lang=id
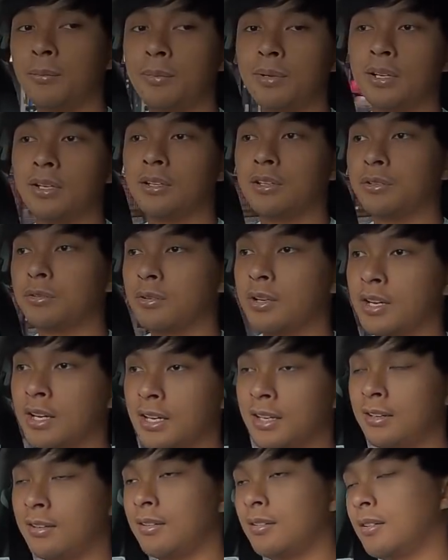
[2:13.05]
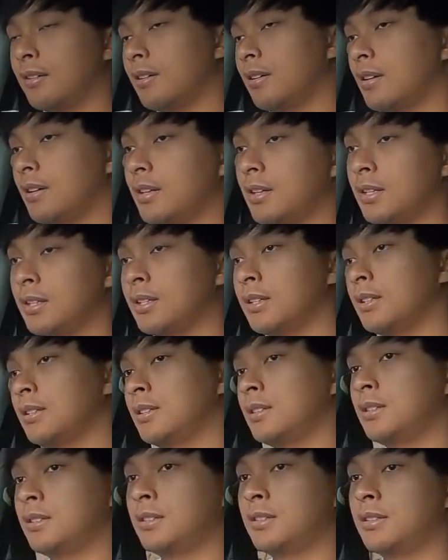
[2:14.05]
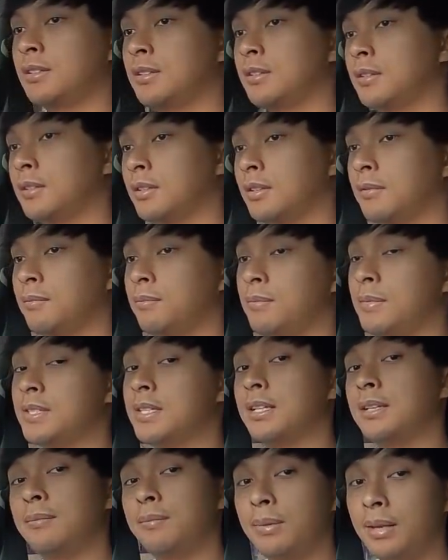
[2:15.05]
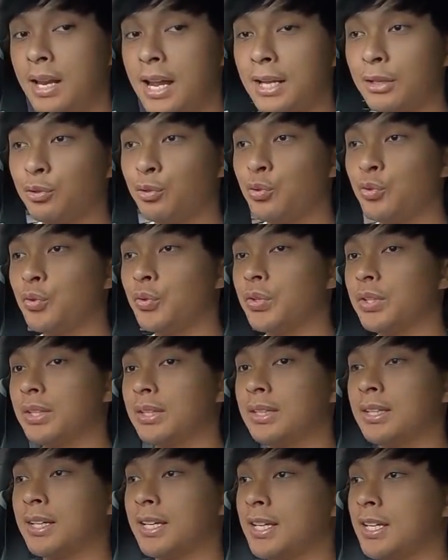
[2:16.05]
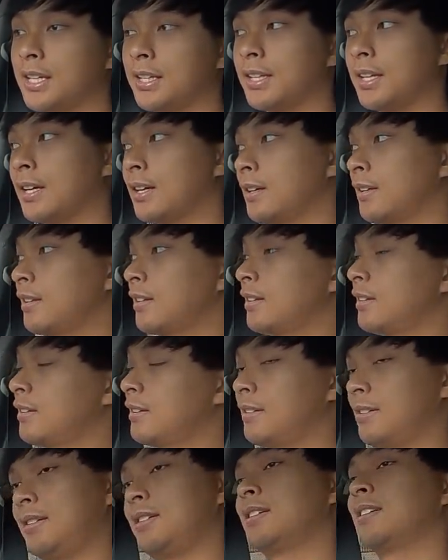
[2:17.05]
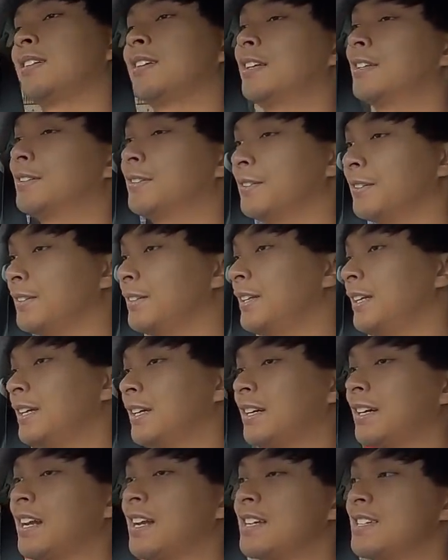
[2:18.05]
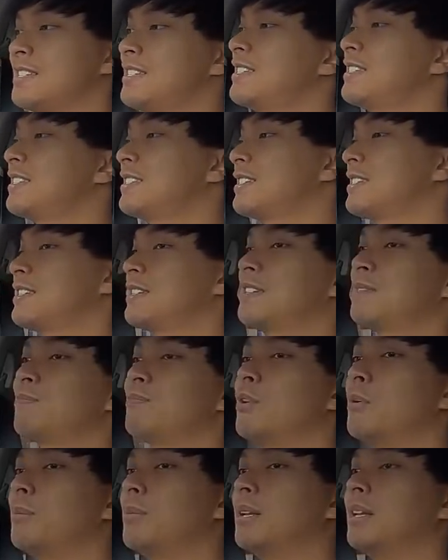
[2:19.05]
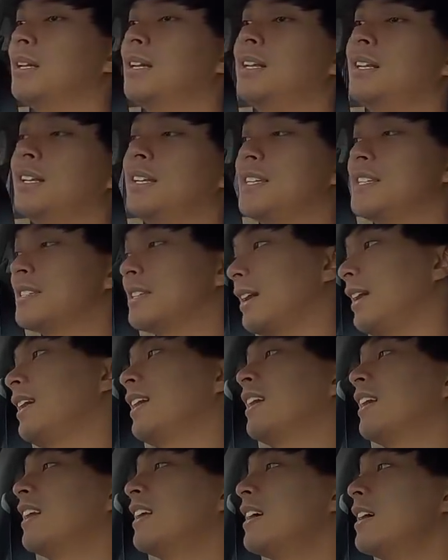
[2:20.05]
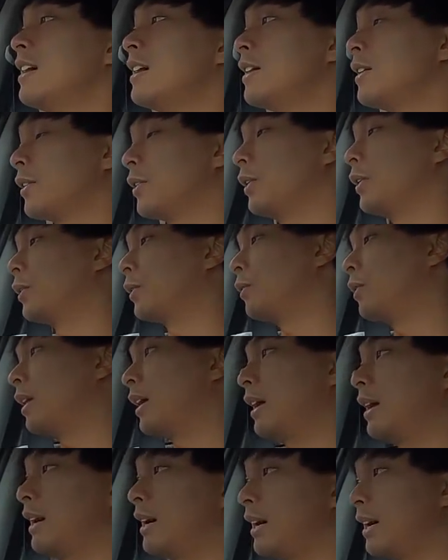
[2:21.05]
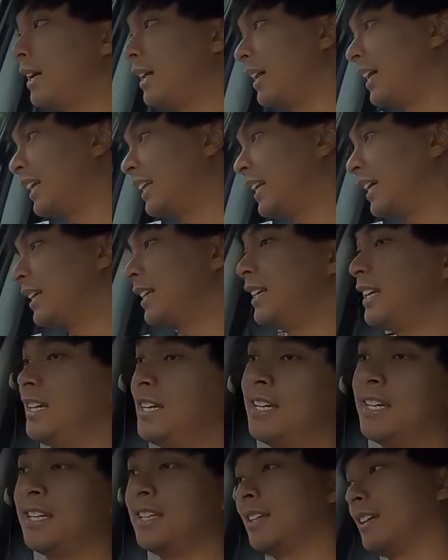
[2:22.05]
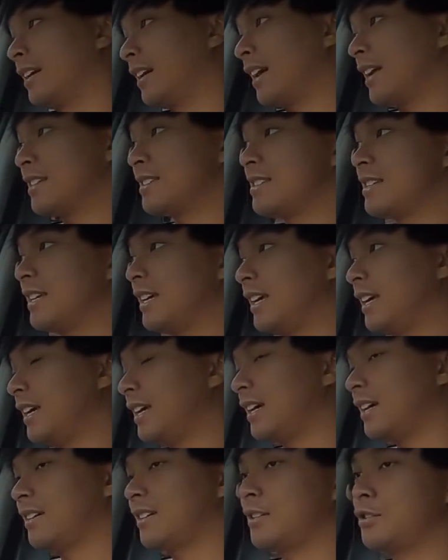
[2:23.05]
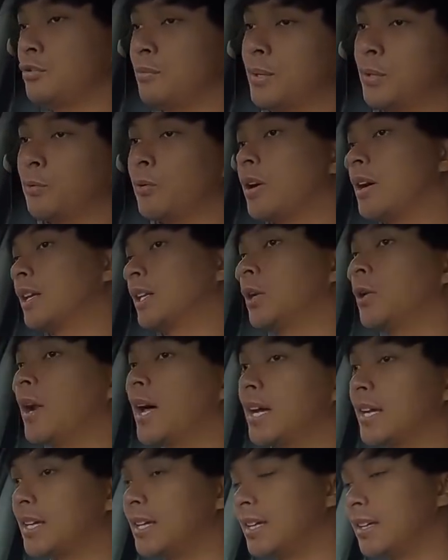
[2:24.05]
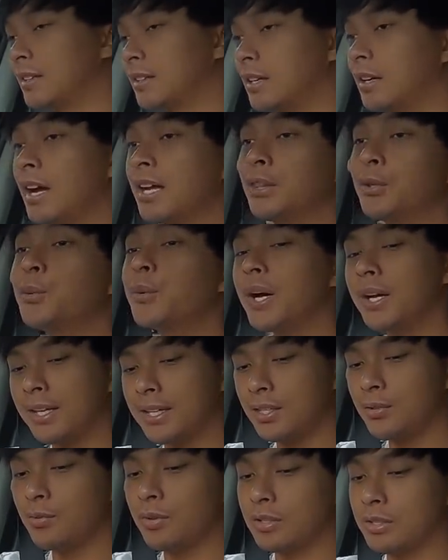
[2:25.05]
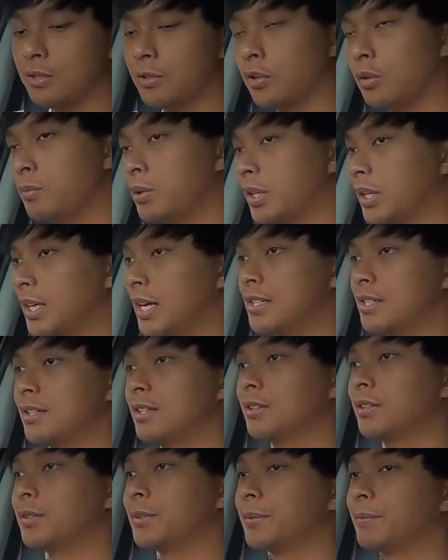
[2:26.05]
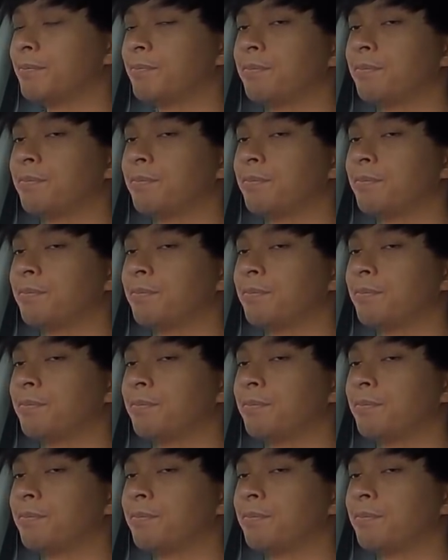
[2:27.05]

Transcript: mobil ini juga kan uh, bisa dibilang tuh teririt ya itu di kelas mobil diesel kalau gue lihat-lihat di internet sih ya cuman gue nggak tahu lagi tergantung kaki juga sih kalau mau ngegas gitu